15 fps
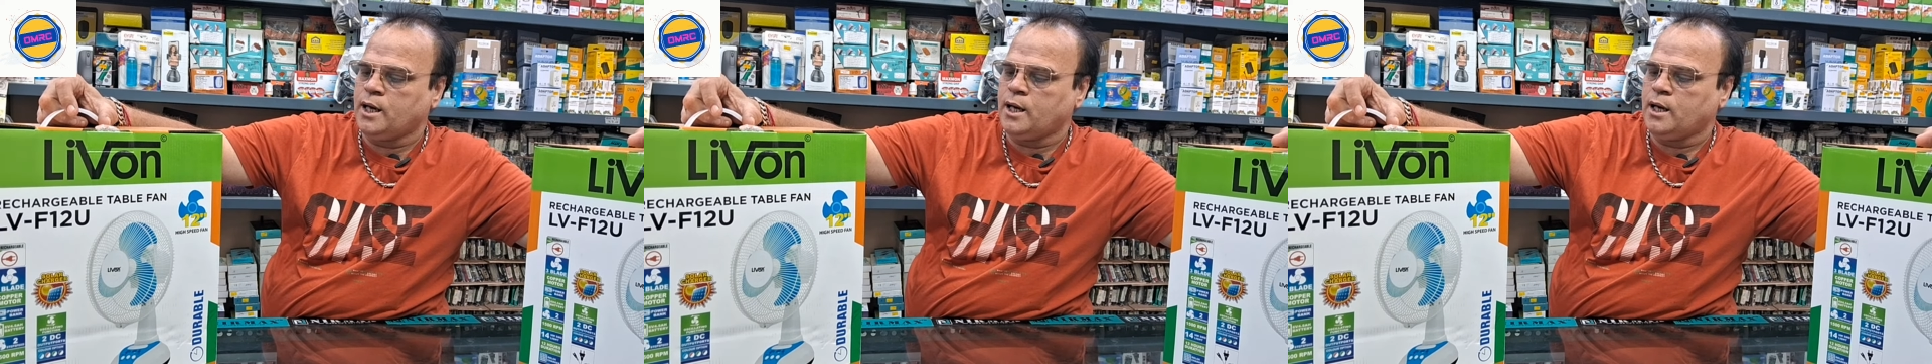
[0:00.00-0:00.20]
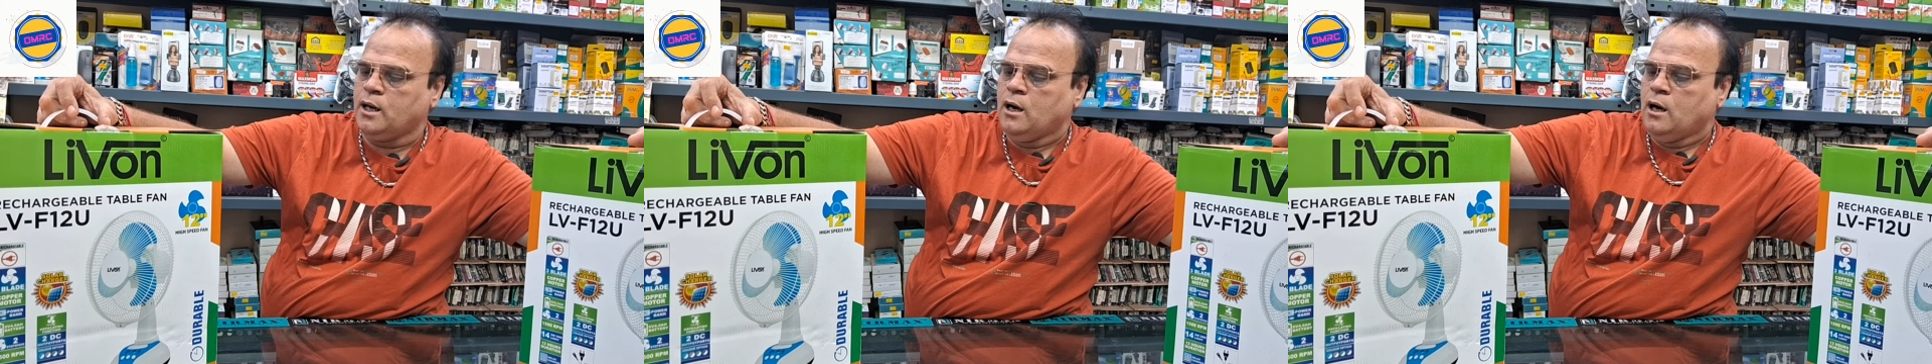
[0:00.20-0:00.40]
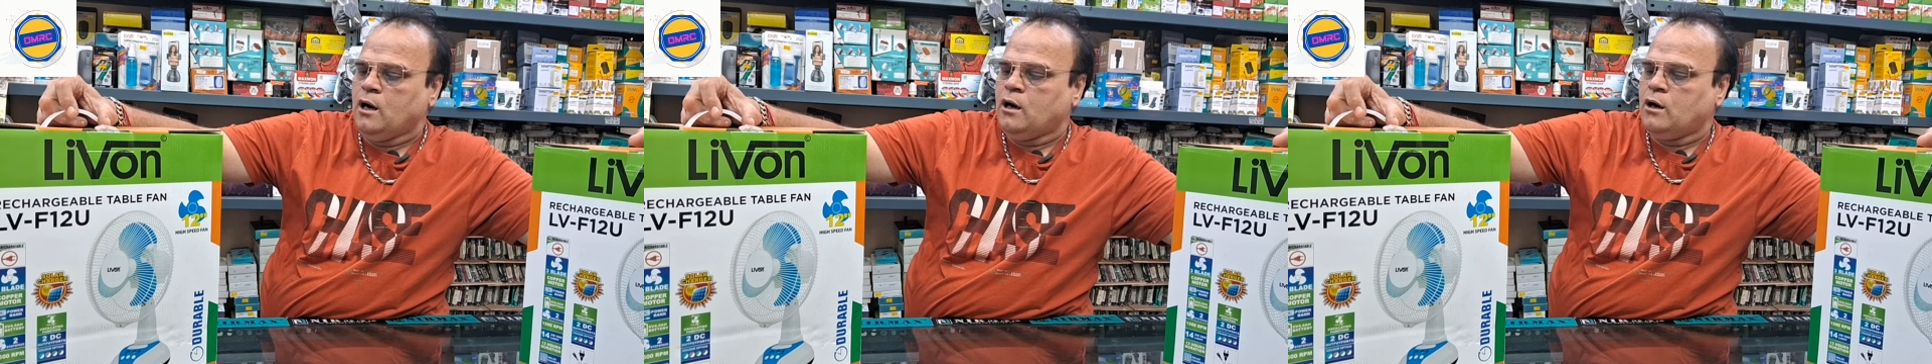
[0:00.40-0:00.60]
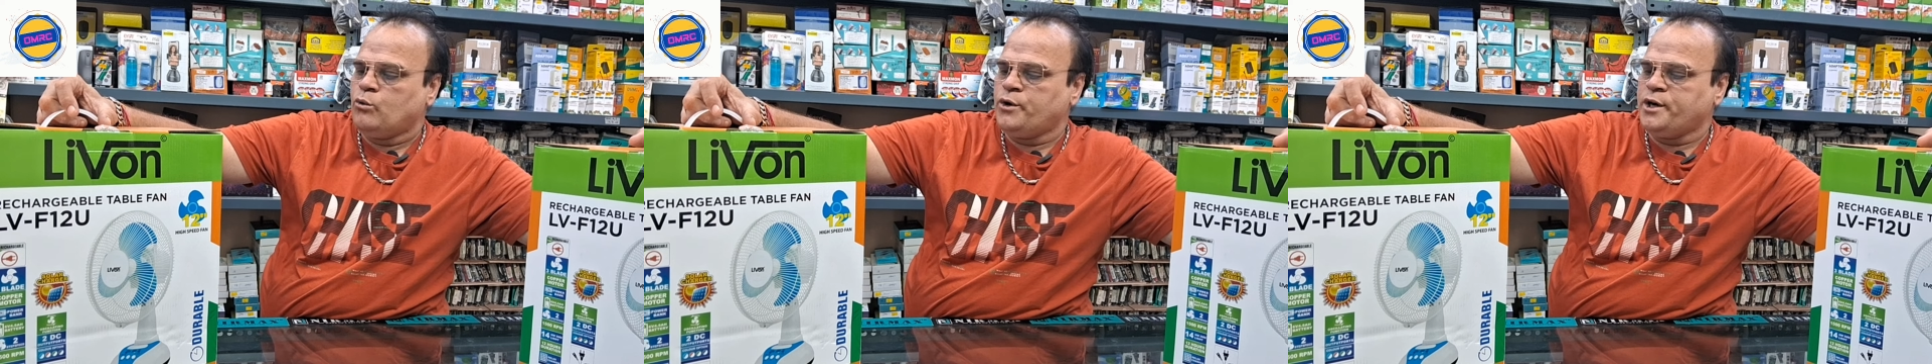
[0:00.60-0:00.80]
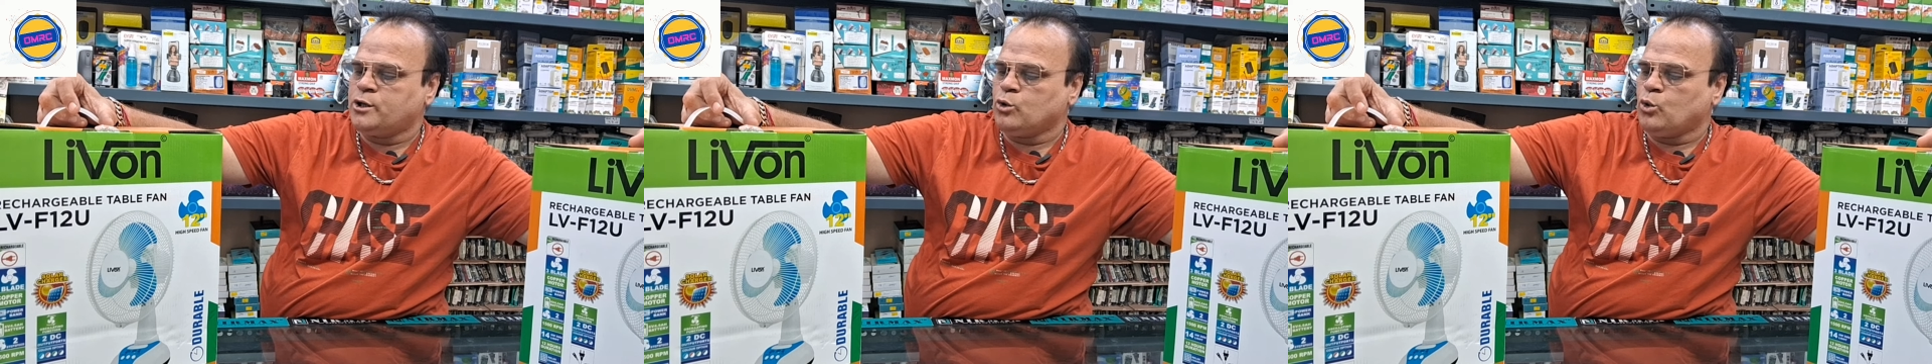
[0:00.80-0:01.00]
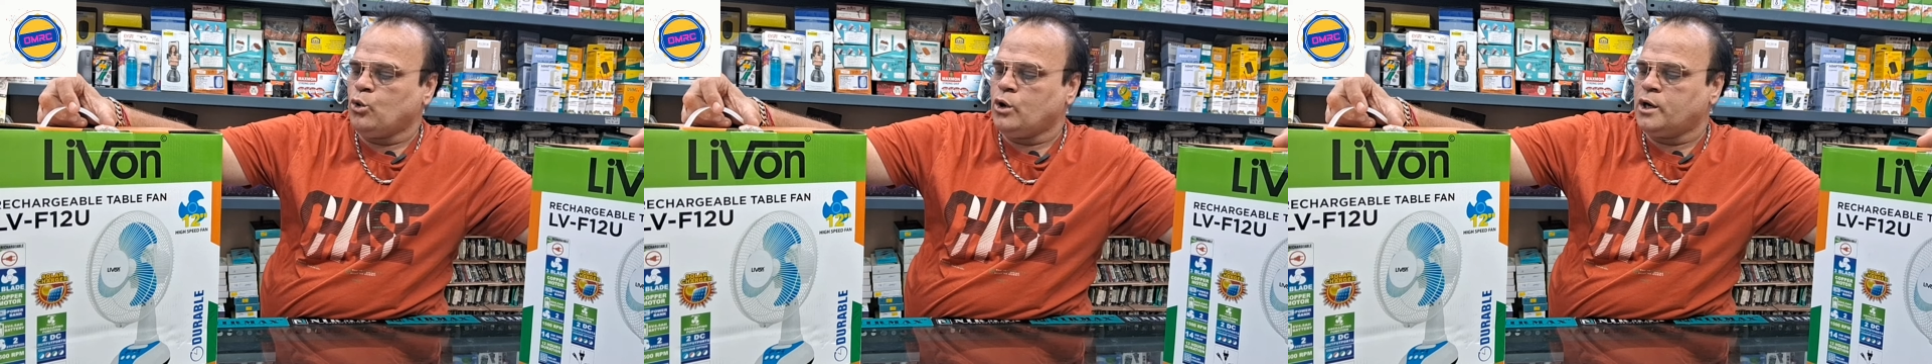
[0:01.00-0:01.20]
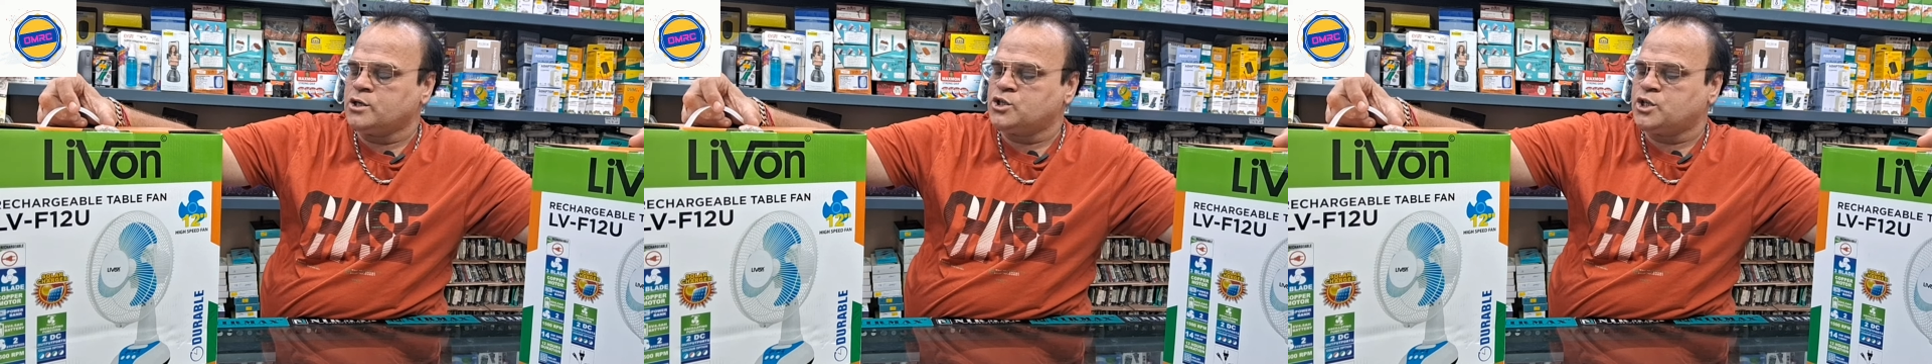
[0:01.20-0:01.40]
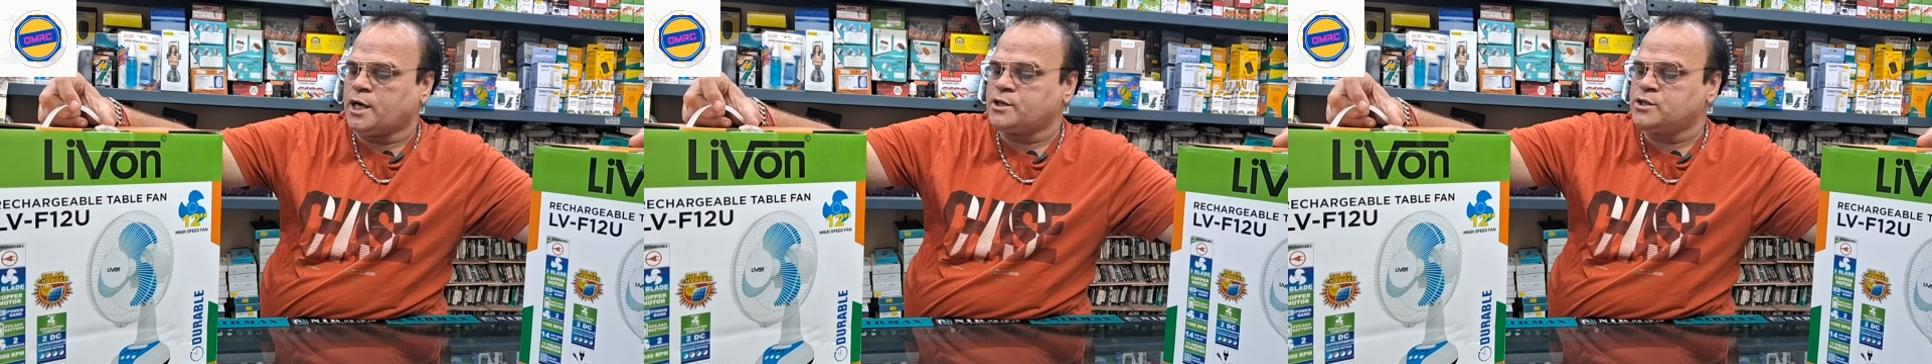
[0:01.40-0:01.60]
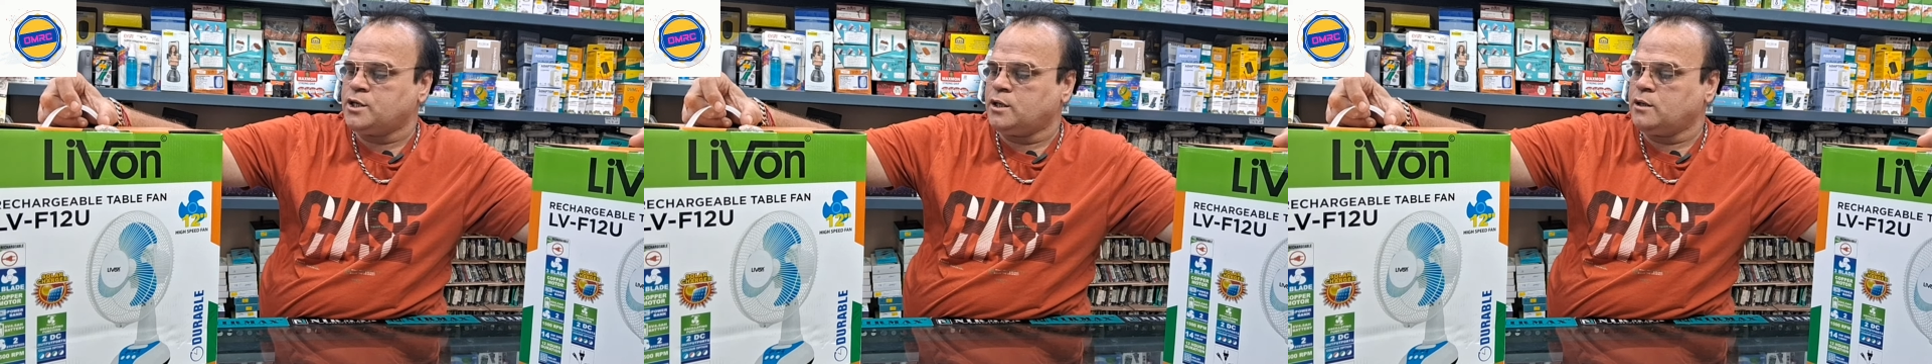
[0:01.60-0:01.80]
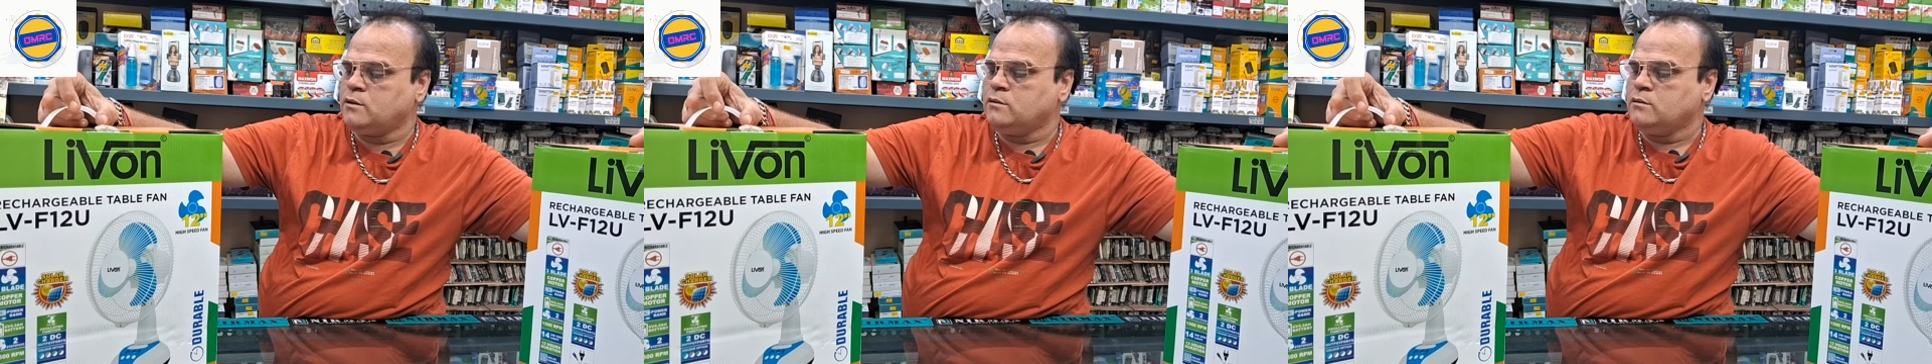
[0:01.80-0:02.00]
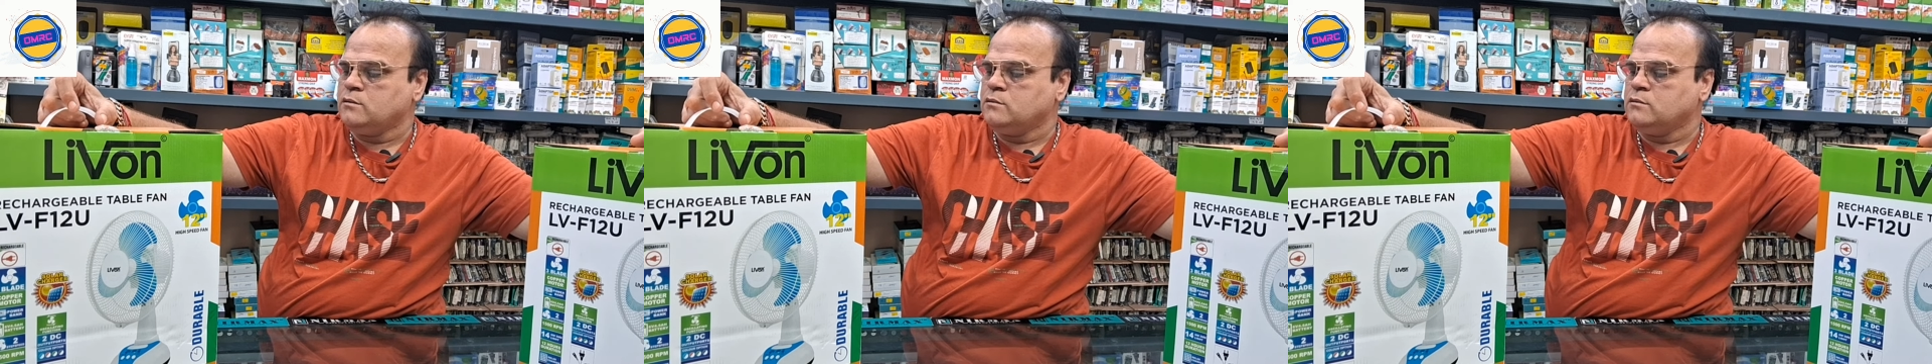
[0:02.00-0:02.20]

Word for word: है विथ ओवर चार्जिंग